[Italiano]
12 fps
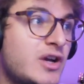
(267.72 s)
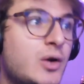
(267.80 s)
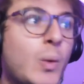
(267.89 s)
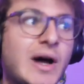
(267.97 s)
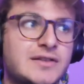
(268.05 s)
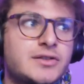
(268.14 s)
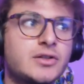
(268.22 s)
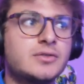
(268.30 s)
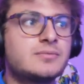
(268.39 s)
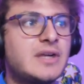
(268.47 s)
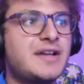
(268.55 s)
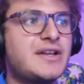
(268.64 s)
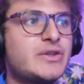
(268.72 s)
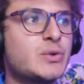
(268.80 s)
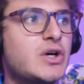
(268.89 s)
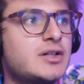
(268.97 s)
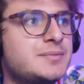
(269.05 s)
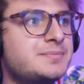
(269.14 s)
e 4, anche il
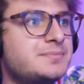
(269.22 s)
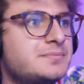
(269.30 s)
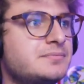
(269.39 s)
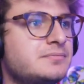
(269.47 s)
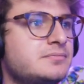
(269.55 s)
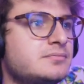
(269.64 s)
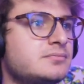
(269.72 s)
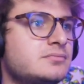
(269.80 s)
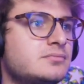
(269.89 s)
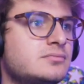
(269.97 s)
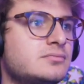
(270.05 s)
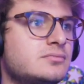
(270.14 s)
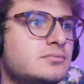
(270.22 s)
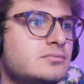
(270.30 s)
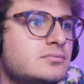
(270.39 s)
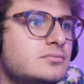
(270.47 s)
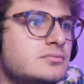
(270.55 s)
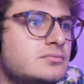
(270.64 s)
tuo? Io... Ah
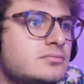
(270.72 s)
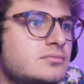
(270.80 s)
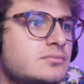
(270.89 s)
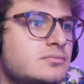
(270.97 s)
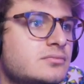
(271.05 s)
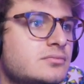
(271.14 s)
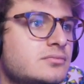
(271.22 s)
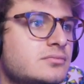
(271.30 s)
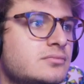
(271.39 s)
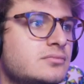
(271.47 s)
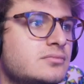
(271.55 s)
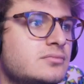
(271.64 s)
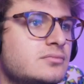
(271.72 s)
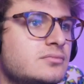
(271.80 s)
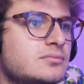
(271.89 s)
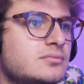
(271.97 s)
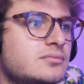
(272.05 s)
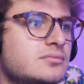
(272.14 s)
no, e mio 4 e
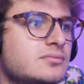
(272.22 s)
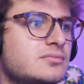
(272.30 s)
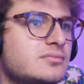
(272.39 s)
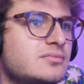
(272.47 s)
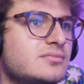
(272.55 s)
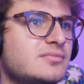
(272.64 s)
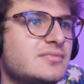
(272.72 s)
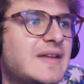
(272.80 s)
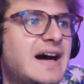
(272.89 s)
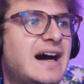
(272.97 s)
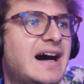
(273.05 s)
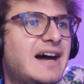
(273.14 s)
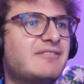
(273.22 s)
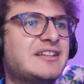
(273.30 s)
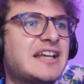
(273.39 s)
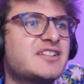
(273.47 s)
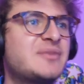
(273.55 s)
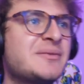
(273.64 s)
5 di giudizio. Da,
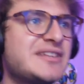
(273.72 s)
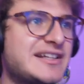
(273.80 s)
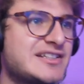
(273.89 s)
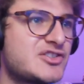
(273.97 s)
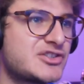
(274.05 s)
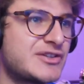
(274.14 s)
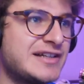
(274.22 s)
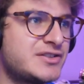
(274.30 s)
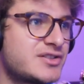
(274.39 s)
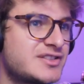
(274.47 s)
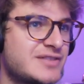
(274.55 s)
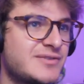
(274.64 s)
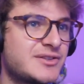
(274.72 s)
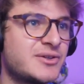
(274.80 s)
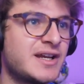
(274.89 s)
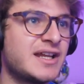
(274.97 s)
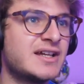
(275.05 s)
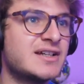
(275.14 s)
vediamo, fammi vedere se ci sono altri
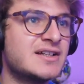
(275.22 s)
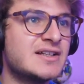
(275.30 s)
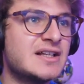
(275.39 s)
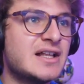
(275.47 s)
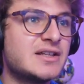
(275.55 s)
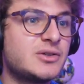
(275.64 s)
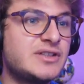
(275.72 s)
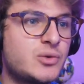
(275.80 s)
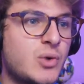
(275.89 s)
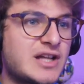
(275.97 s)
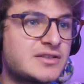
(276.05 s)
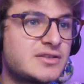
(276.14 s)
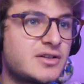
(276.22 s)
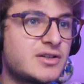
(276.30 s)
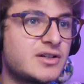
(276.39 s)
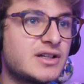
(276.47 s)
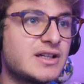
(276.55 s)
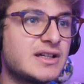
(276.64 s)
osservatori. Di
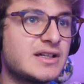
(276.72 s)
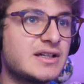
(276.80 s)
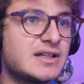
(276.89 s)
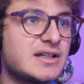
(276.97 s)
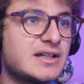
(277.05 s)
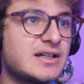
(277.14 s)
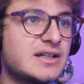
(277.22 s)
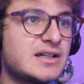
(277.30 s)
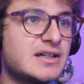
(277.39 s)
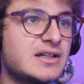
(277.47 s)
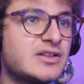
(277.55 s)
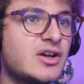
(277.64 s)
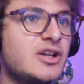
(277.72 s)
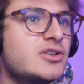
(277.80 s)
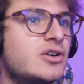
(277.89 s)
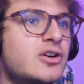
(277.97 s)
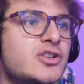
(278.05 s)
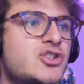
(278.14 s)
4... Il mio Enzo uh, Lemonier. no,
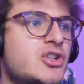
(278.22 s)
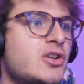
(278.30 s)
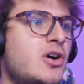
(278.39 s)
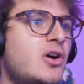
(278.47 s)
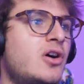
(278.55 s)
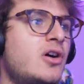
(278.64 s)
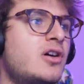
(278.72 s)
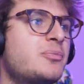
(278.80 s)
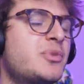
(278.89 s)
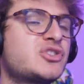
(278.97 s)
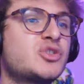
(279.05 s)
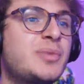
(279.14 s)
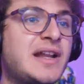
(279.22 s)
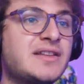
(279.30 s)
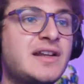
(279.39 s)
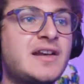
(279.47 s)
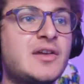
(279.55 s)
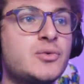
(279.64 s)
io ce n'ho... Posso
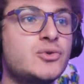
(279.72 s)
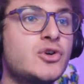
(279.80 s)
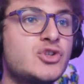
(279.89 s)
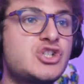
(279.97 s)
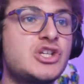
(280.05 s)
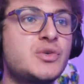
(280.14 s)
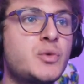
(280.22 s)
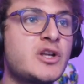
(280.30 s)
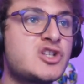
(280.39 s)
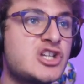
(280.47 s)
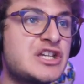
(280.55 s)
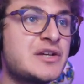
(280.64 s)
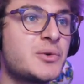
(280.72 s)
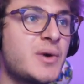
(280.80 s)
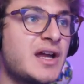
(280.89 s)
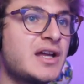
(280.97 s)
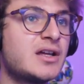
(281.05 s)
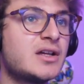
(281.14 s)
prenderne uno, 5
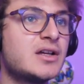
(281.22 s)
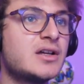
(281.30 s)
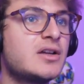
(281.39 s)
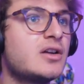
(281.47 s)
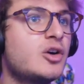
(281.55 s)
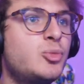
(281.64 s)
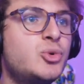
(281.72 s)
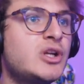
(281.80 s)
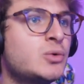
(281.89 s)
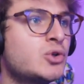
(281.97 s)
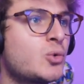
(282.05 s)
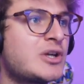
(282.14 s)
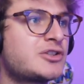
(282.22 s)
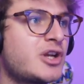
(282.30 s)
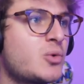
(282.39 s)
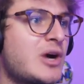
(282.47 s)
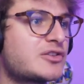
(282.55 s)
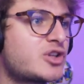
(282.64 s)
5... Oppure uno 4
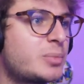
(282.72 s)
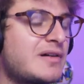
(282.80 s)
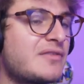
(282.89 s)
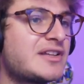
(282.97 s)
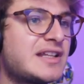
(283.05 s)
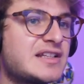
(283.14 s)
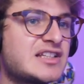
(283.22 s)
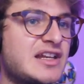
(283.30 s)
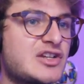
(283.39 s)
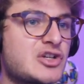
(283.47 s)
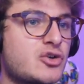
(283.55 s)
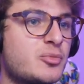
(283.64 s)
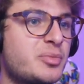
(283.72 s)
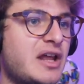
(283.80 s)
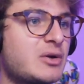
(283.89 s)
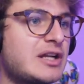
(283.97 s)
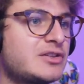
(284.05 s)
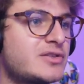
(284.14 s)
e 4 Prova a vedere se riesce a
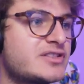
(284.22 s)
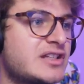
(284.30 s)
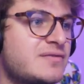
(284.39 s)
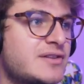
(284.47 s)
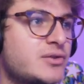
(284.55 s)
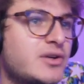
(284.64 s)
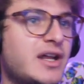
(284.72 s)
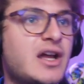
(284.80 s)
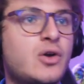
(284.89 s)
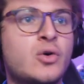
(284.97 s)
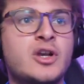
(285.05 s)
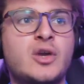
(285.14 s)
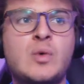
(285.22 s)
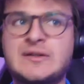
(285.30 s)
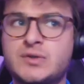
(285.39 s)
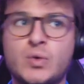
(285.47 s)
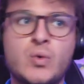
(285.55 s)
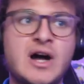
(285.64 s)
comprare un altro osservatore con
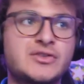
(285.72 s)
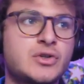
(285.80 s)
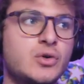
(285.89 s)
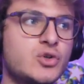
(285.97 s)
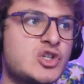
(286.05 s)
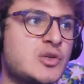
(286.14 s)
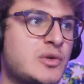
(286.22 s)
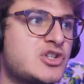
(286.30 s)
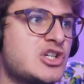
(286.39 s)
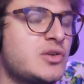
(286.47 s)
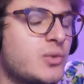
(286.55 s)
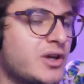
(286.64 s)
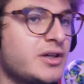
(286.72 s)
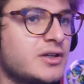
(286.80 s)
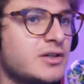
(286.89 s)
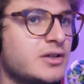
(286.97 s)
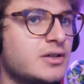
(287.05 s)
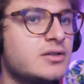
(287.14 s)
4 4 o 5 5
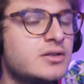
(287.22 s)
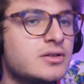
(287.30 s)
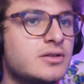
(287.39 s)
Ok